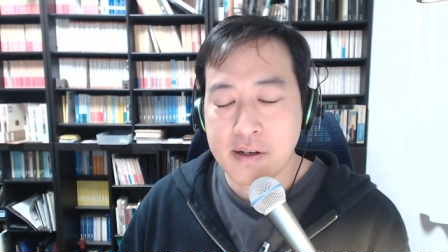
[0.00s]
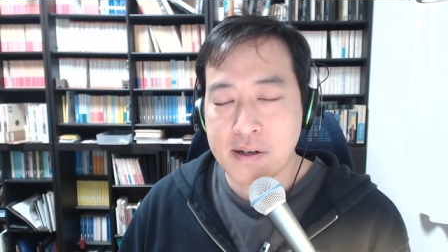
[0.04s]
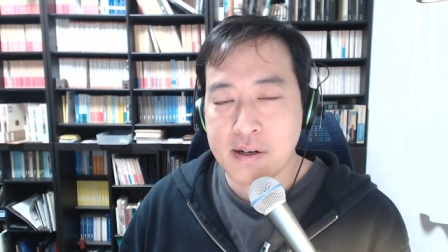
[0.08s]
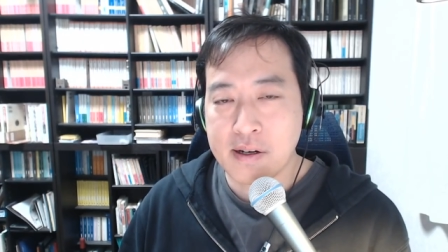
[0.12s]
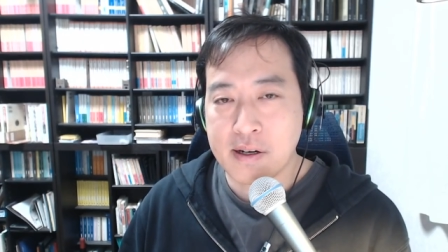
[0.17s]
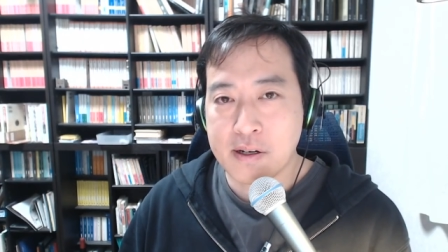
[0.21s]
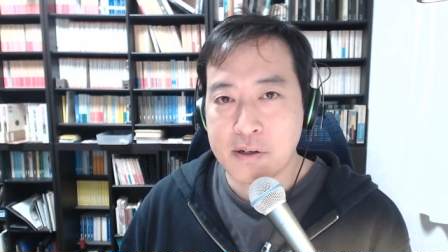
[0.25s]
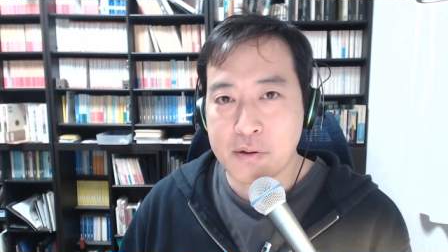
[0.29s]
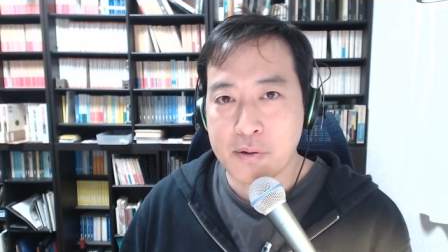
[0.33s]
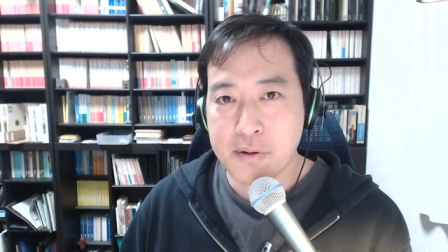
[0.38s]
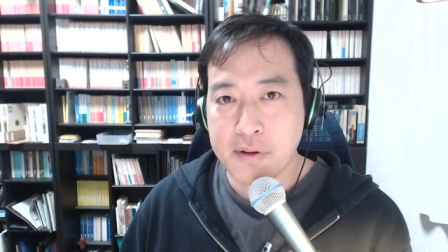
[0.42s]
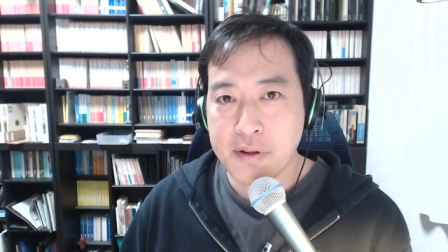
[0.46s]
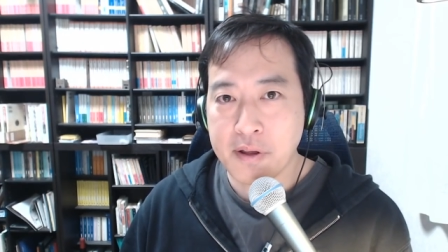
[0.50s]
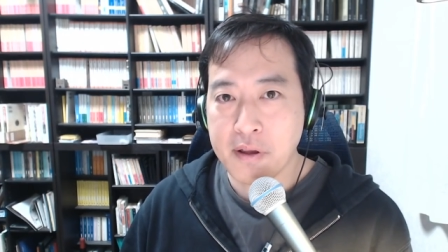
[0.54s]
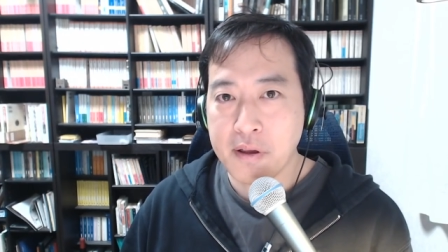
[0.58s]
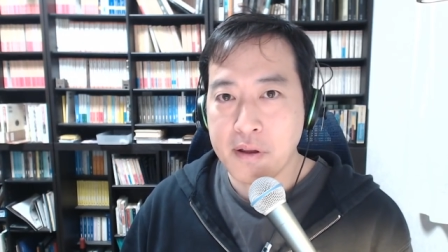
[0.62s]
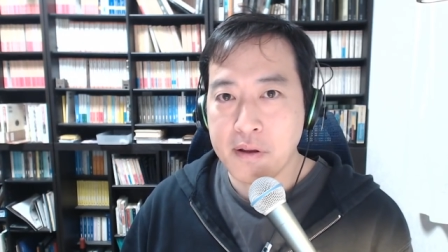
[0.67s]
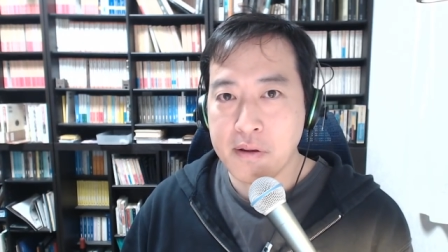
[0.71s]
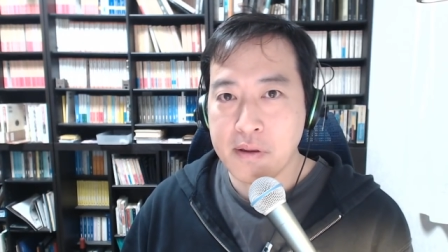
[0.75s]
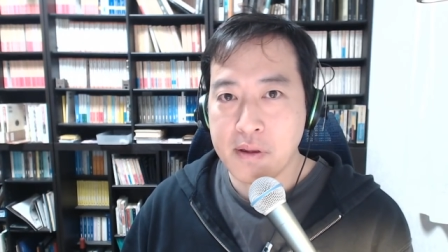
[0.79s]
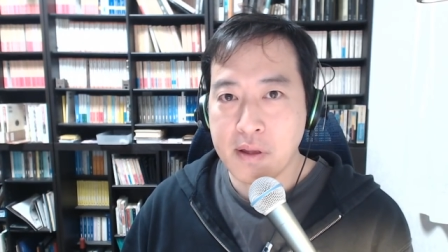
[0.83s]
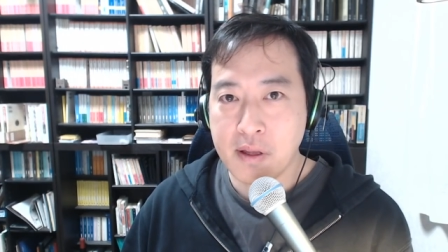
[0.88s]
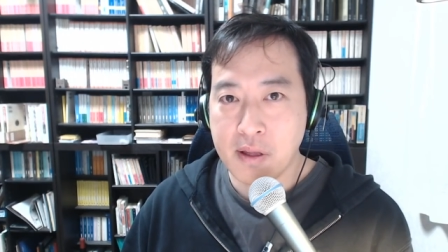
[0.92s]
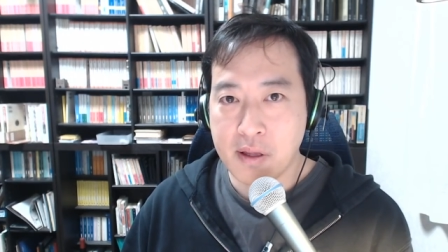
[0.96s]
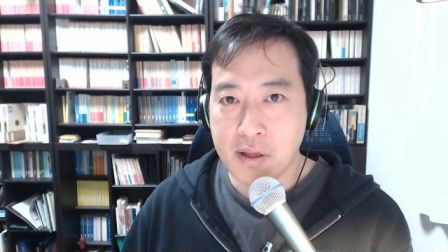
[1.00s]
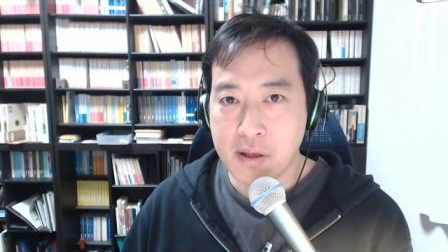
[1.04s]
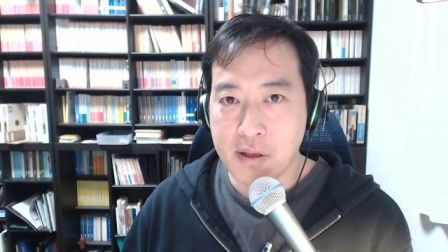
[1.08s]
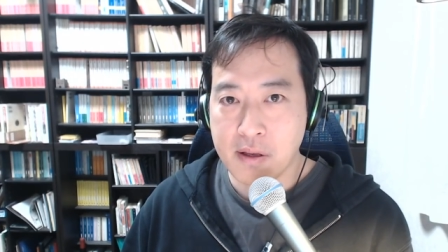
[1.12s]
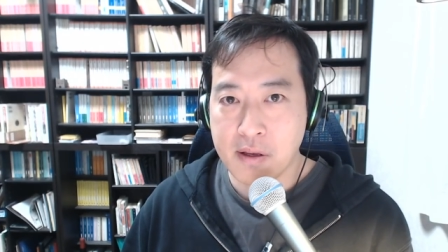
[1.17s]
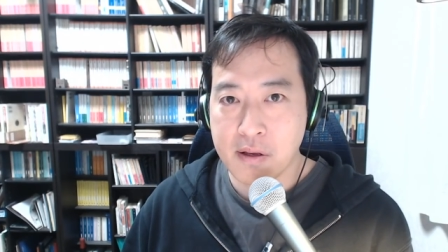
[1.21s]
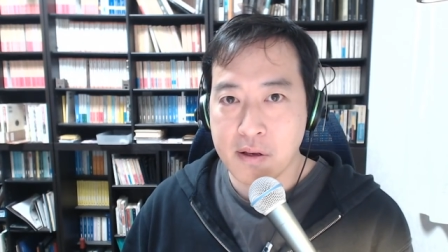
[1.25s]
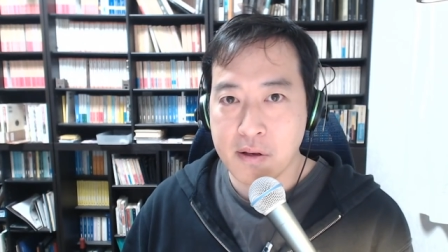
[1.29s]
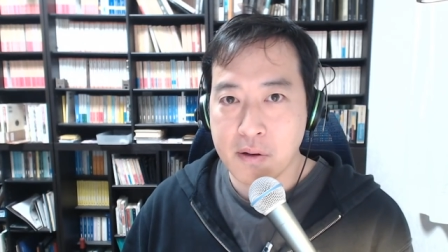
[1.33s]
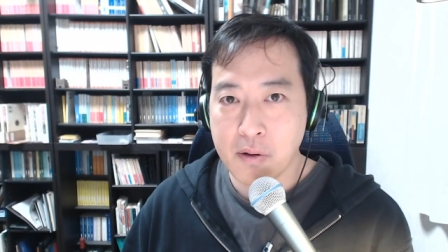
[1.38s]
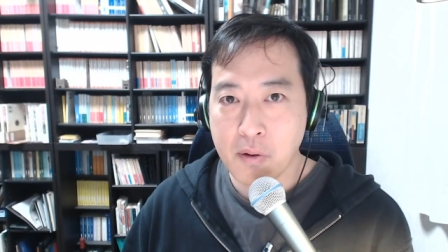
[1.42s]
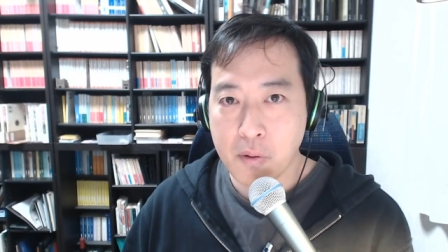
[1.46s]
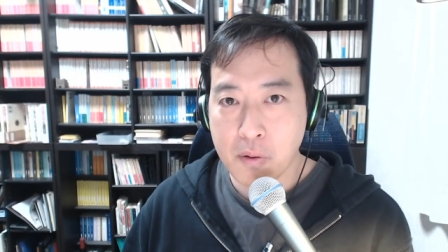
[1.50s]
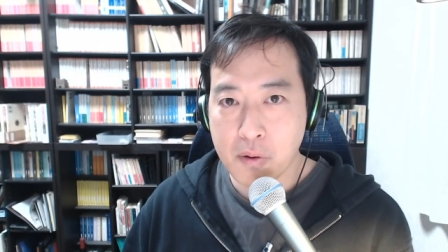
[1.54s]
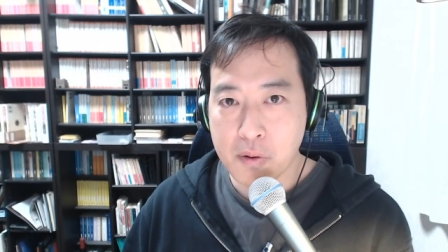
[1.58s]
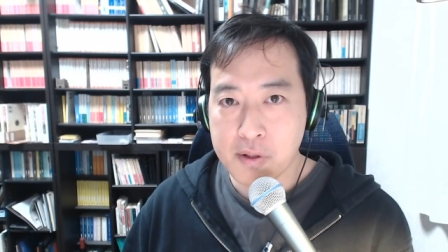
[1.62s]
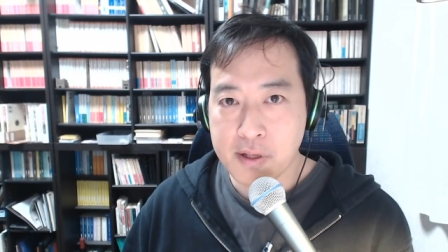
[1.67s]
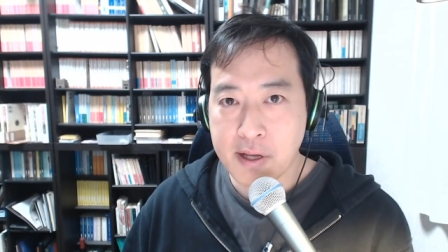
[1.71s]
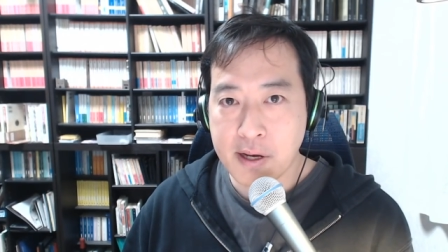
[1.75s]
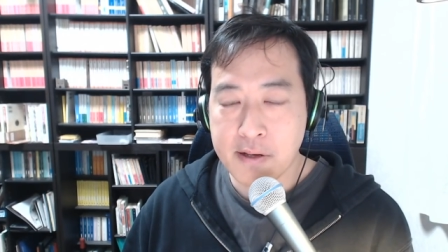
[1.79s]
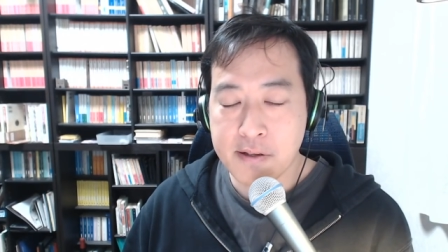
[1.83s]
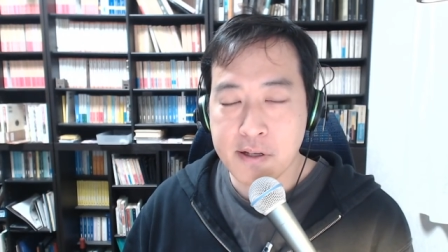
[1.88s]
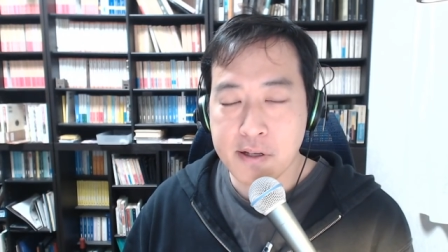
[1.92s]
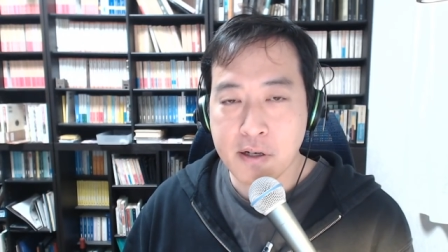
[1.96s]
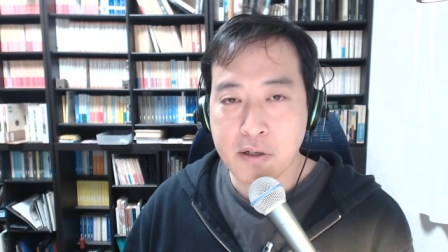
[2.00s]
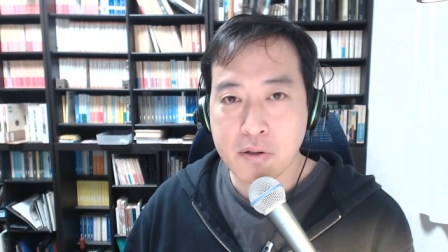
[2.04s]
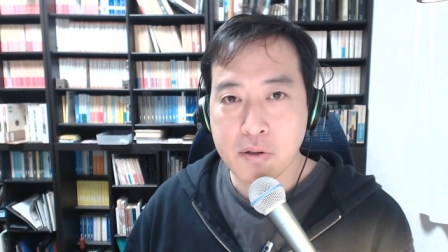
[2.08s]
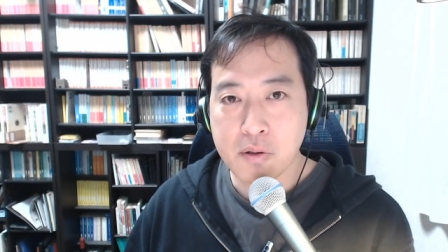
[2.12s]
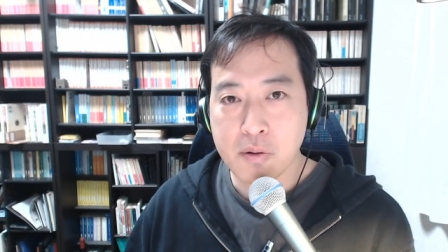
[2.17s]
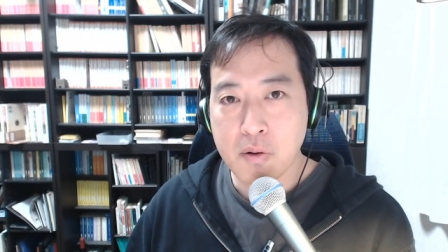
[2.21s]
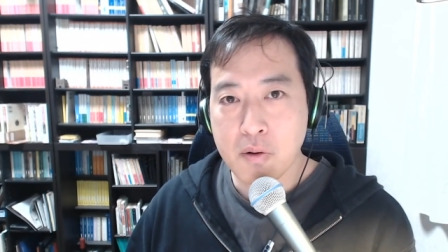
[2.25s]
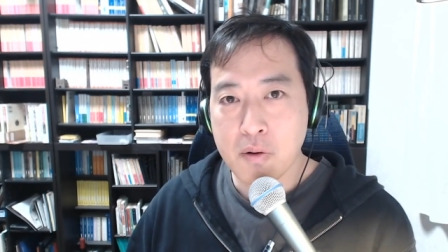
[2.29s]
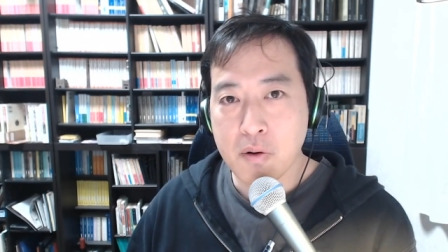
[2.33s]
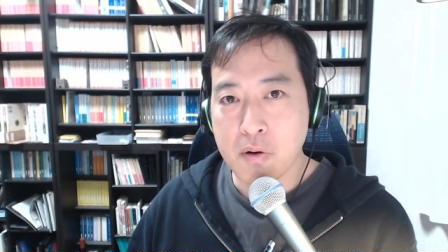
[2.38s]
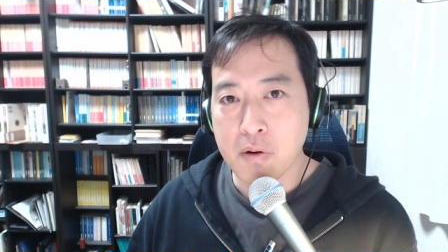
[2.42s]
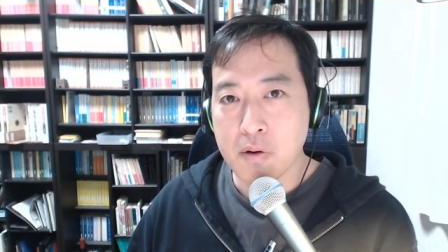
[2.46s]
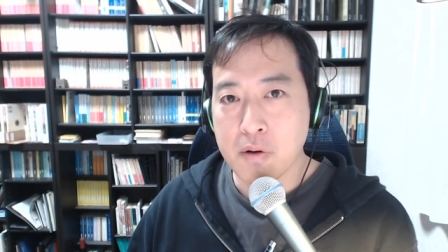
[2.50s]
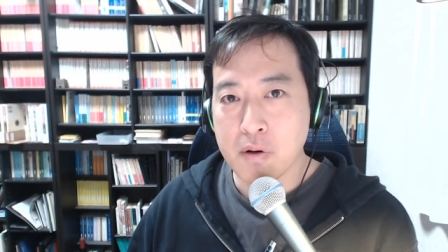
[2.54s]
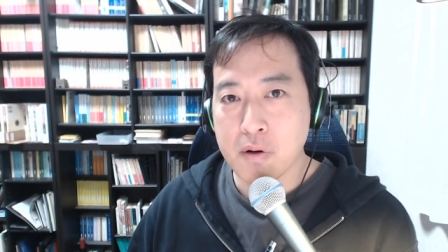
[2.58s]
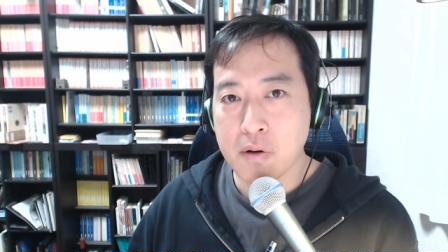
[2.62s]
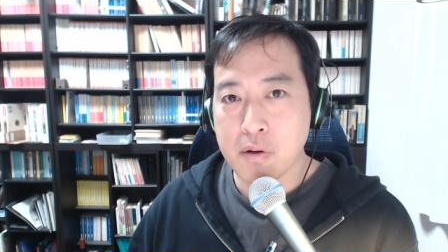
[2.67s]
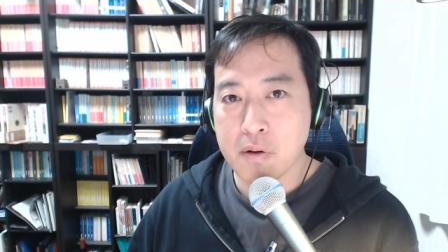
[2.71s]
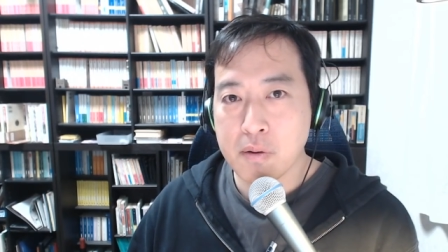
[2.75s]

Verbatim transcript: あのセキュリティの対策を